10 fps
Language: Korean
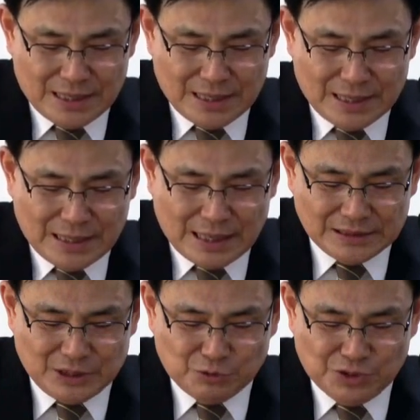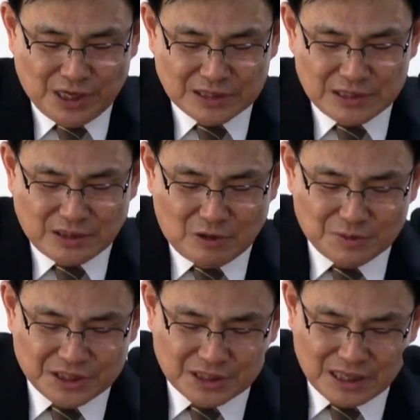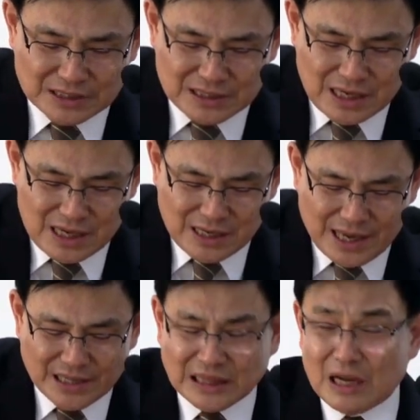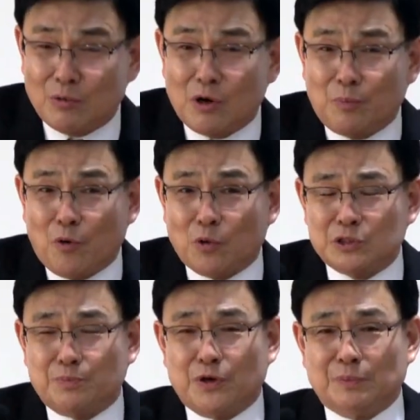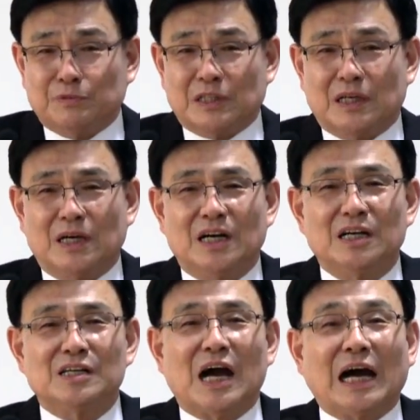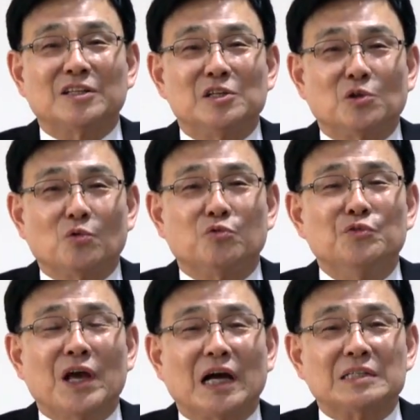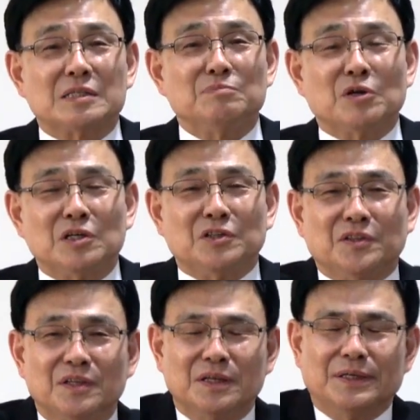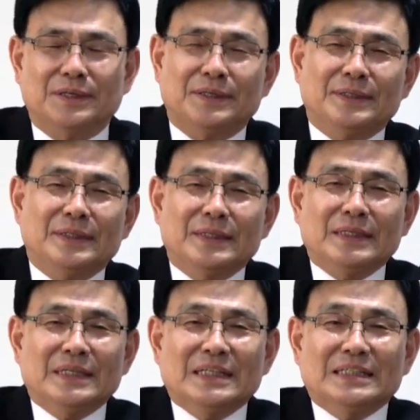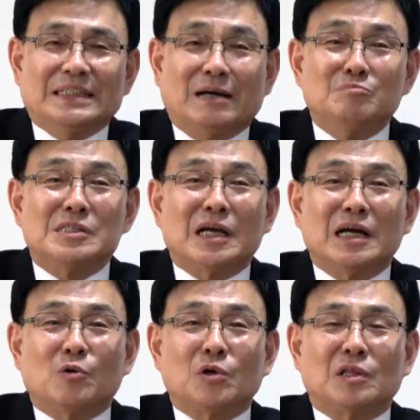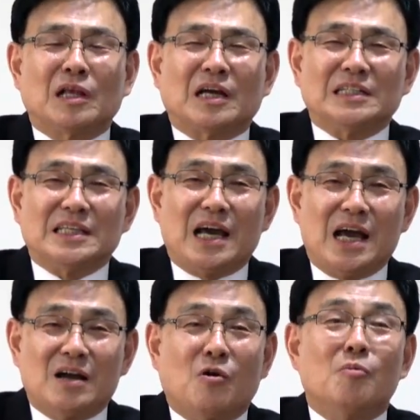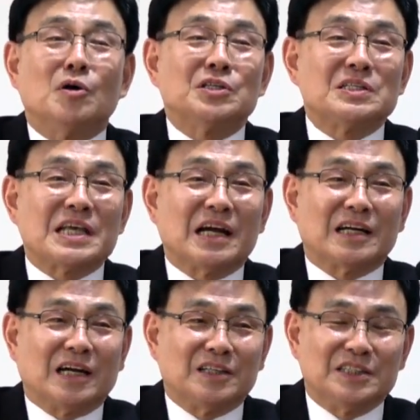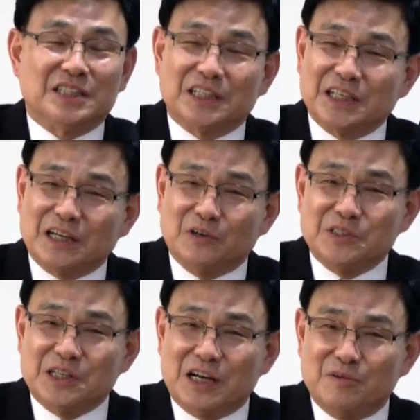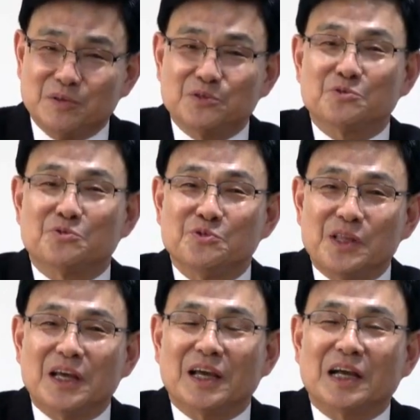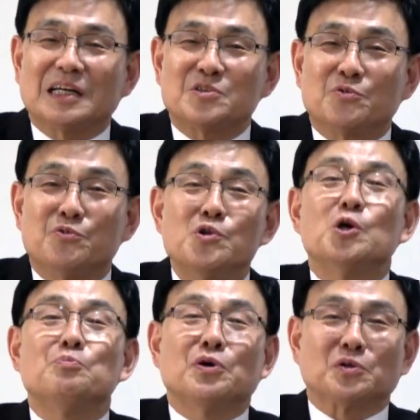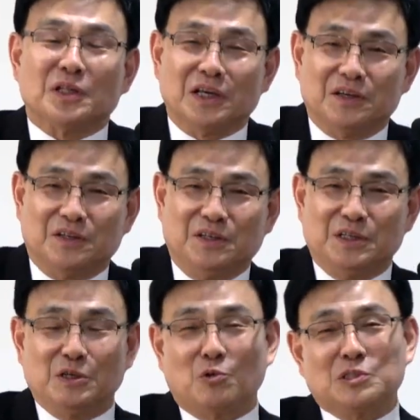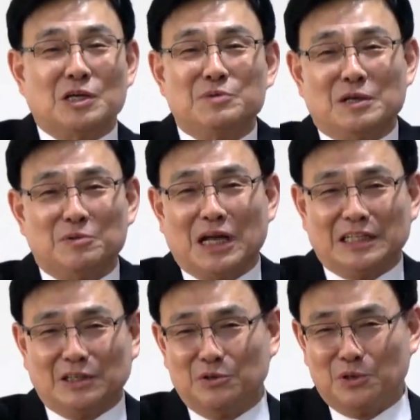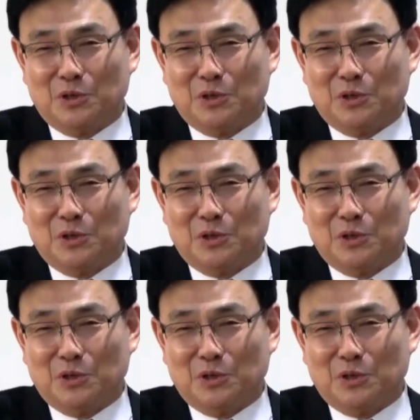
에, 아들이 군대 갔을 때 어머니는 가장 애타워 보고 싶어 합니다. 그 아들도 군대 갔으면은 남자가 그때 가장 어머니를 생각하는 시기가 언제냐면 군대 가서 훈련병 때예요. 고참이 되면 아니고